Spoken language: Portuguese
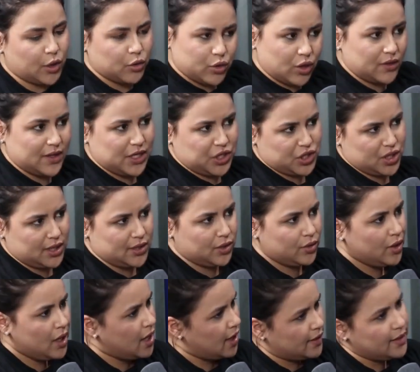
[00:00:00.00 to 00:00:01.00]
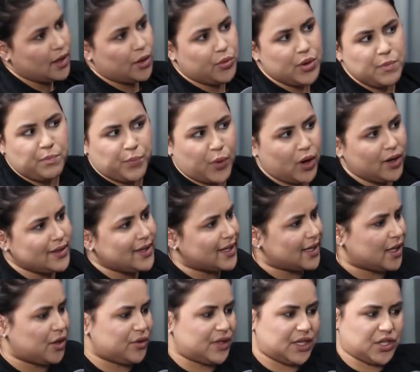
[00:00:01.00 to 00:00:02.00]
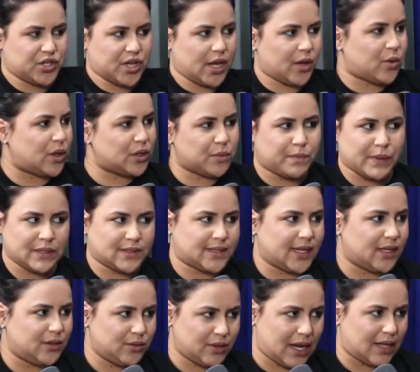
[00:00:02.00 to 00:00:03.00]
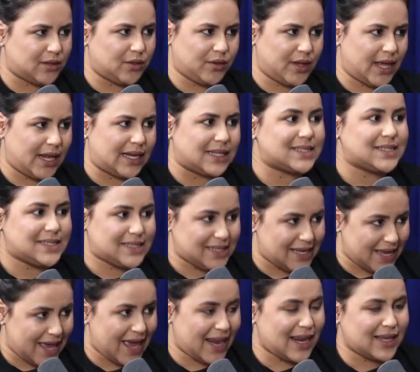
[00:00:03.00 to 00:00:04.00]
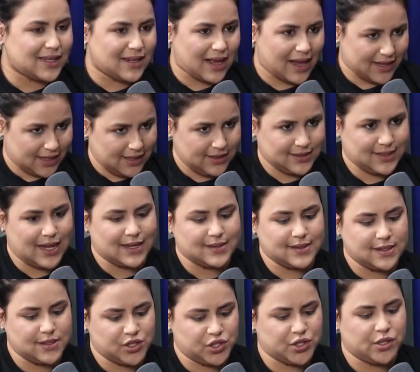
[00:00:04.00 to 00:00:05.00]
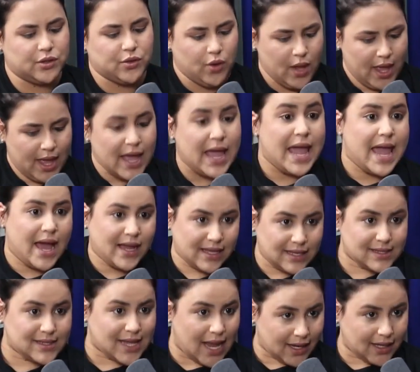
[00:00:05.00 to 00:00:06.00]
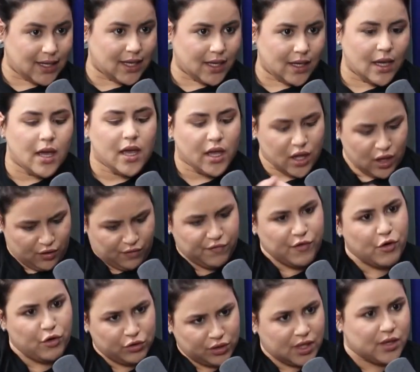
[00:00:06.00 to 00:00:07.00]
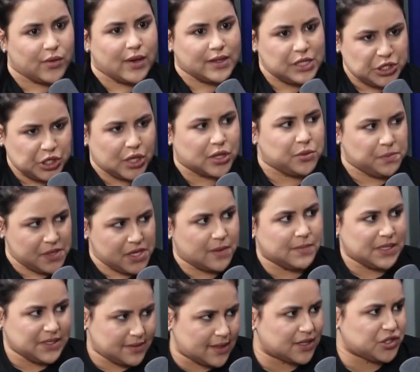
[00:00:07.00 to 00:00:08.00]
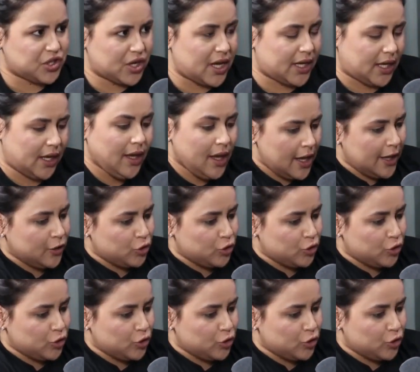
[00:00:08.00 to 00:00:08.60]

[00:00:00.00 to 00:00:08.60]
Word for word: que eu tô deixando, não importa que eu deixei quando passei do lado dela, se ela aqui está assistindo e aqui está aqui, eu vou continuar deixando minha mensagem aqui.